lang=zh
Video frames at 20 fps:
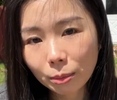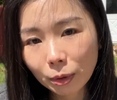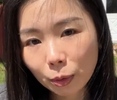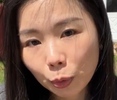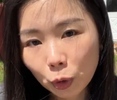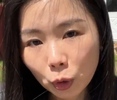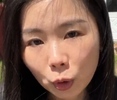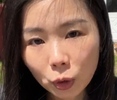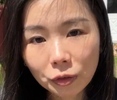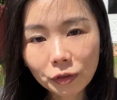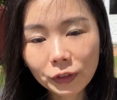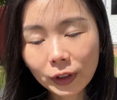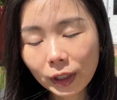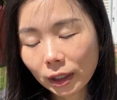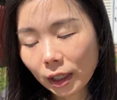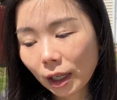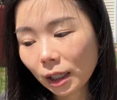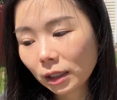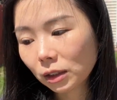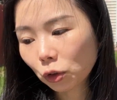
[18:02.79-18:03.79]

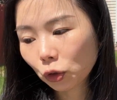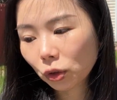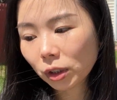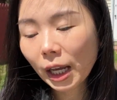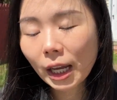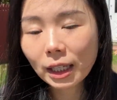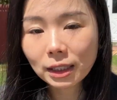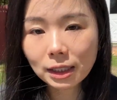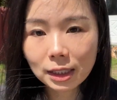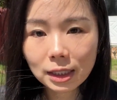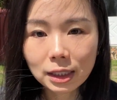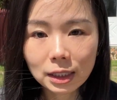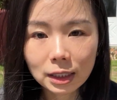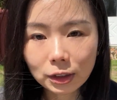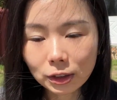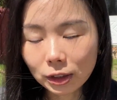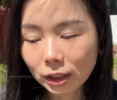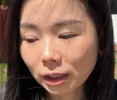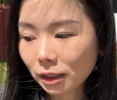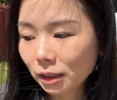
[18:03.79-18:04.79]
ibuprofen 啊，就是看自己
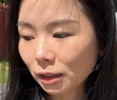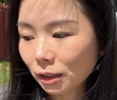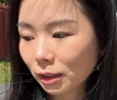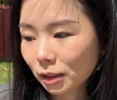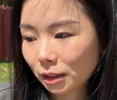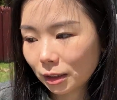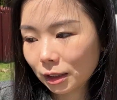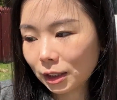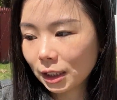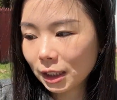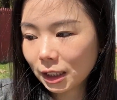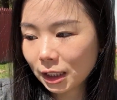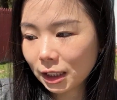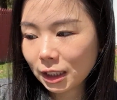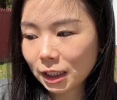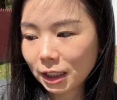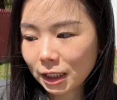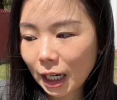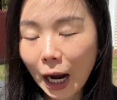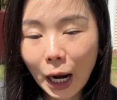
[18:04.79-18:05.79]
个人的
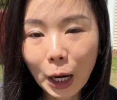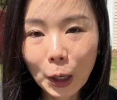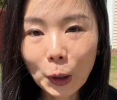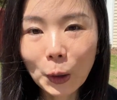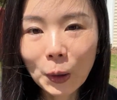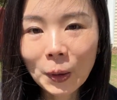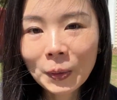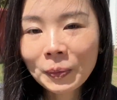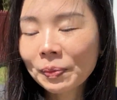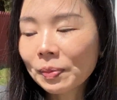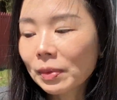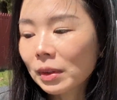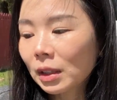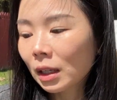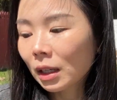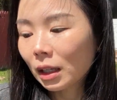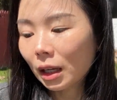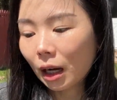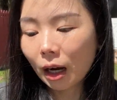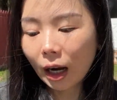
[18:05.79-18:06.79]
喜好。
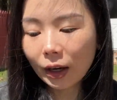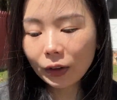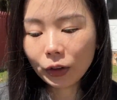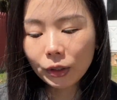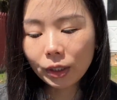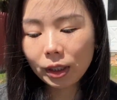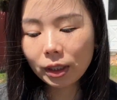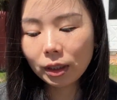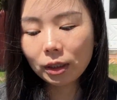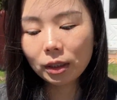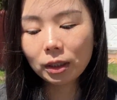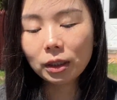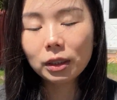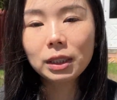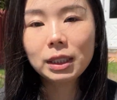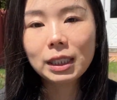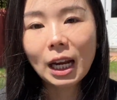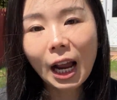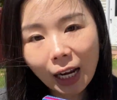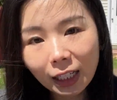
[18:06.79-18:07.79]
然后还有一个
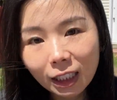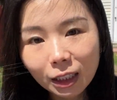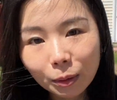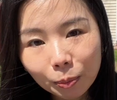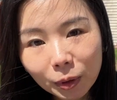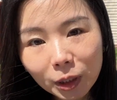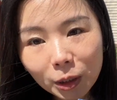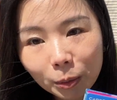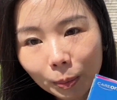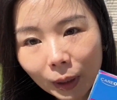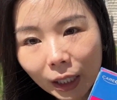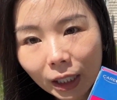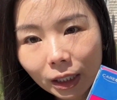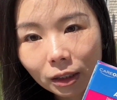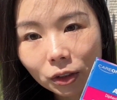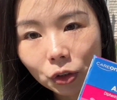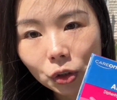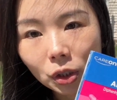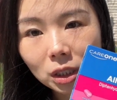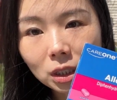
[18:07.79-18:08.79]
家里必备
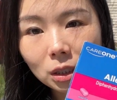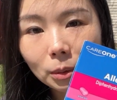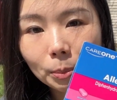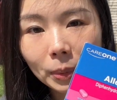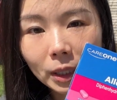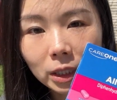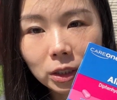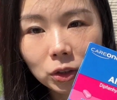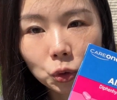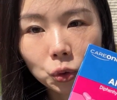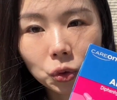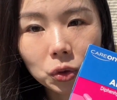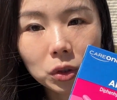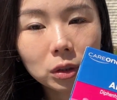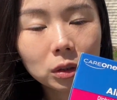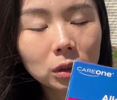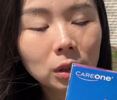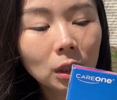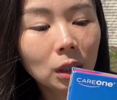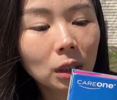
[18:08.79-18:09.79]
的就是
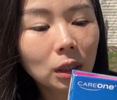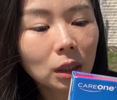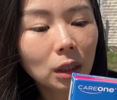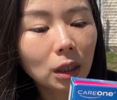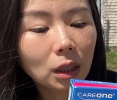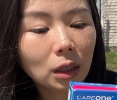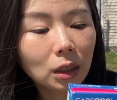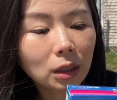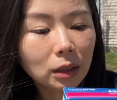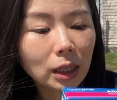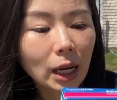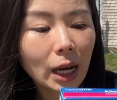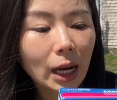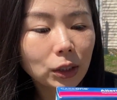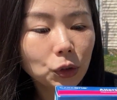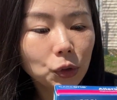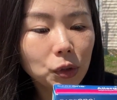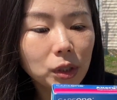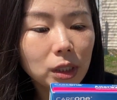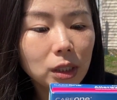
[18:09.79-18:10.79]
Benadryl，
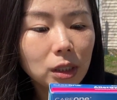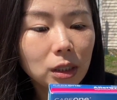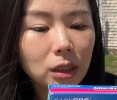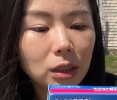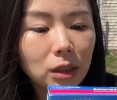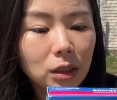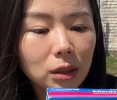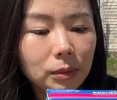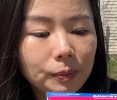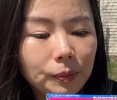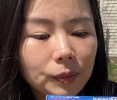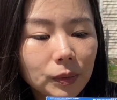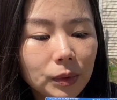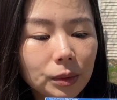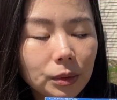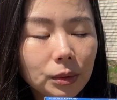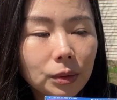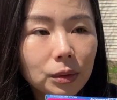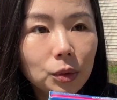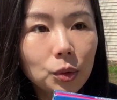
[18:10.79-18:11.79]
它就是
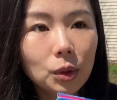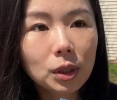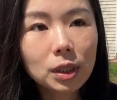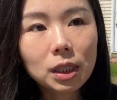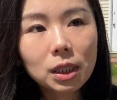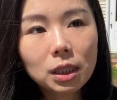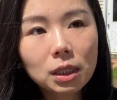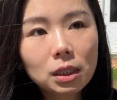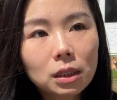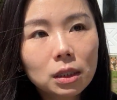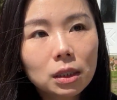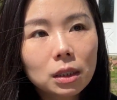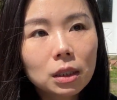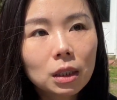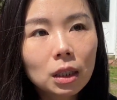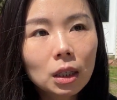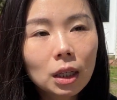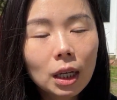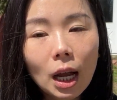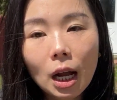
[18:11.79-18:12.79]
算是
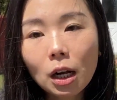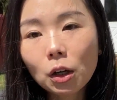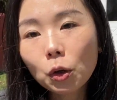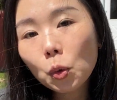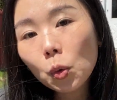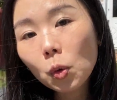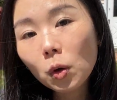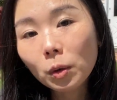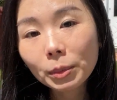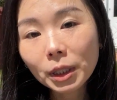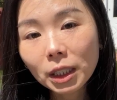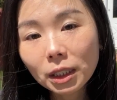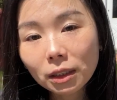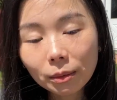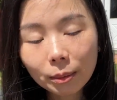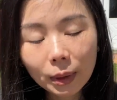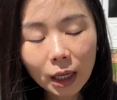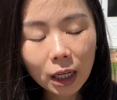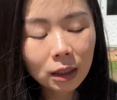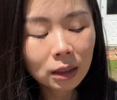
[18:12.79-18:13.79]
抗过敏
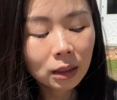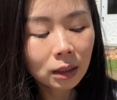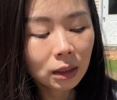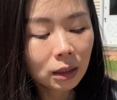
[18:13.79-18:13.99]
的嘛。